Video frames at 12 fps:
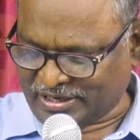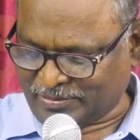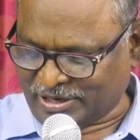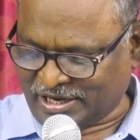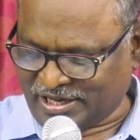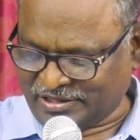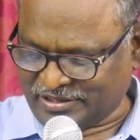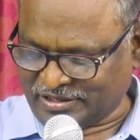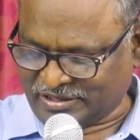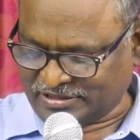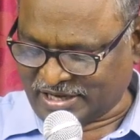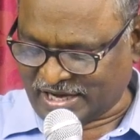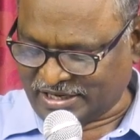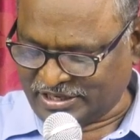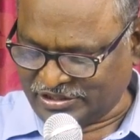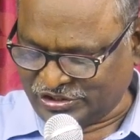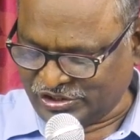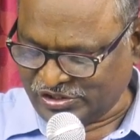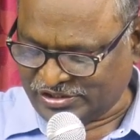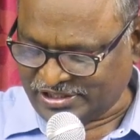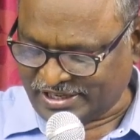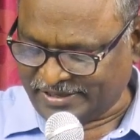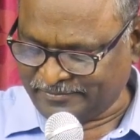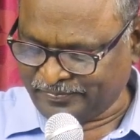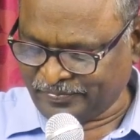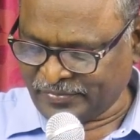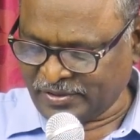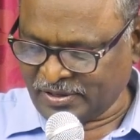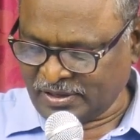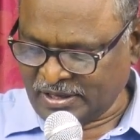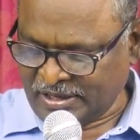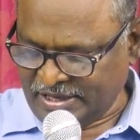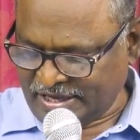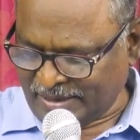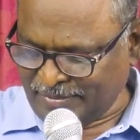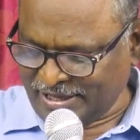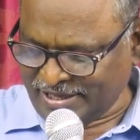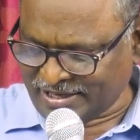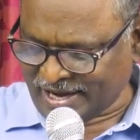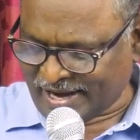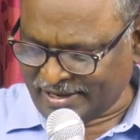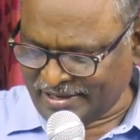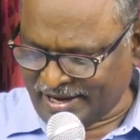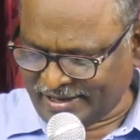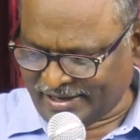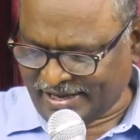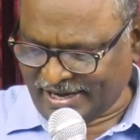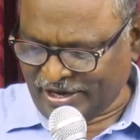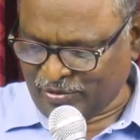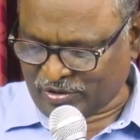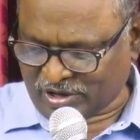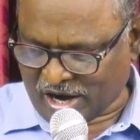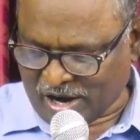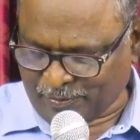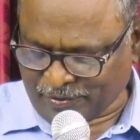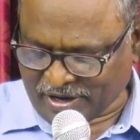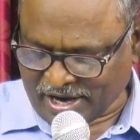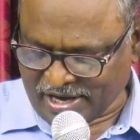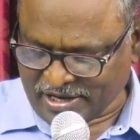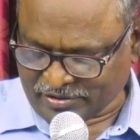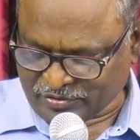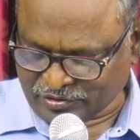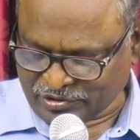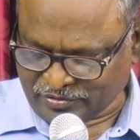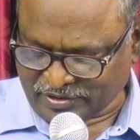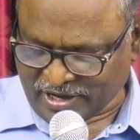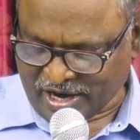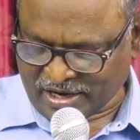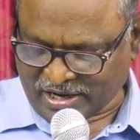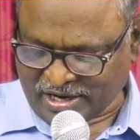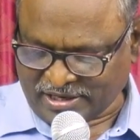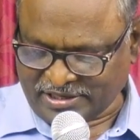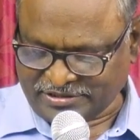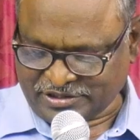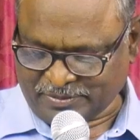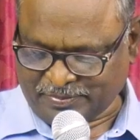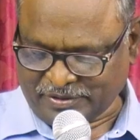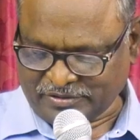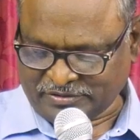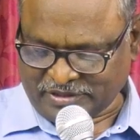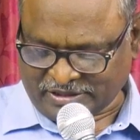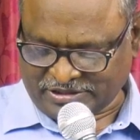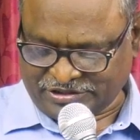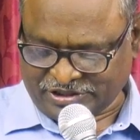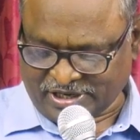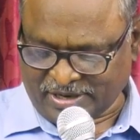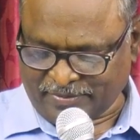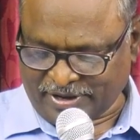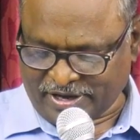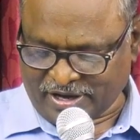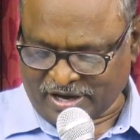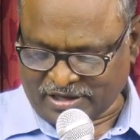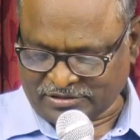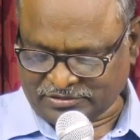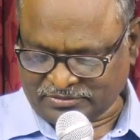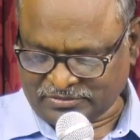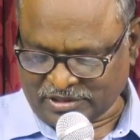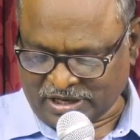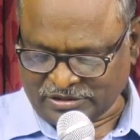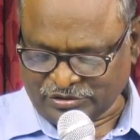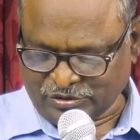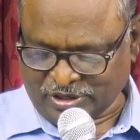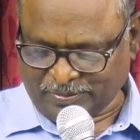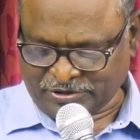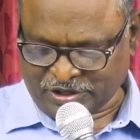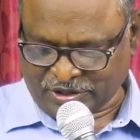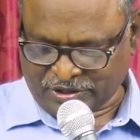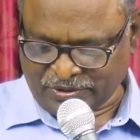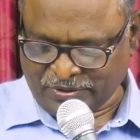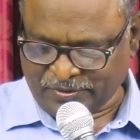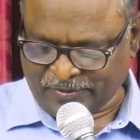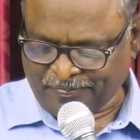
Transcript: కనబడలేదు కనుక దానిని చూచి ఇక మీదట ఎన్నటికీ నీవు కాపు కాయకుందువుగాక అని చెప్పాను తక్షణమే ఆ అంజూరపు చెట్టు